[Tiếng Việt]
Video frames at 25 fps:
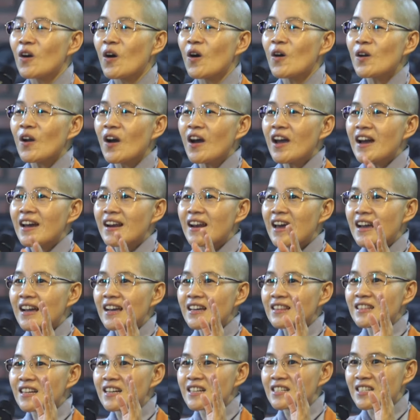Cô nói ở đây
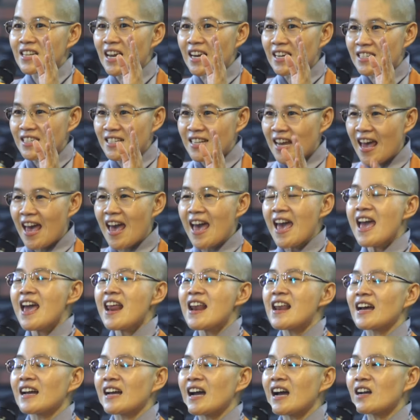cái từ sạch sẽ
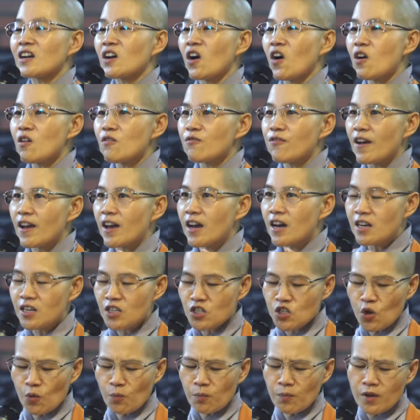là các con phải
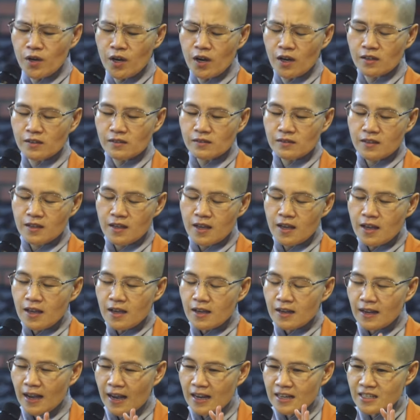hình dung được
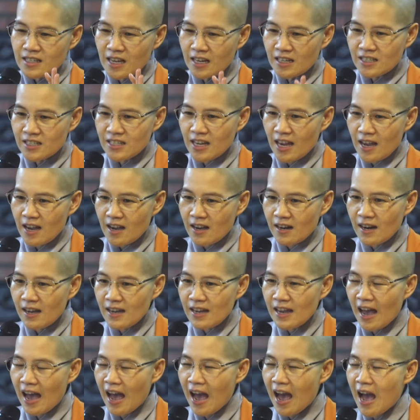cái sạch sẽ ở
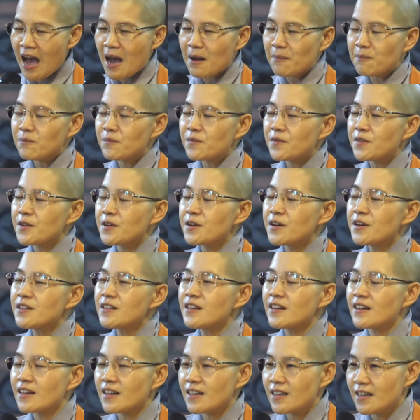đây hàm chứa
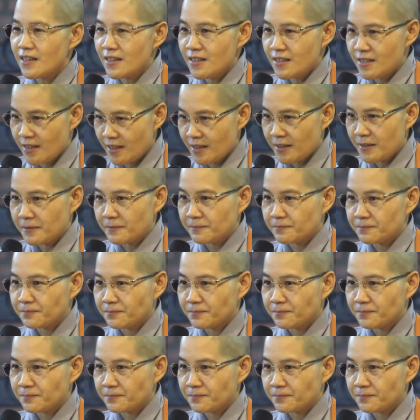những ý gì.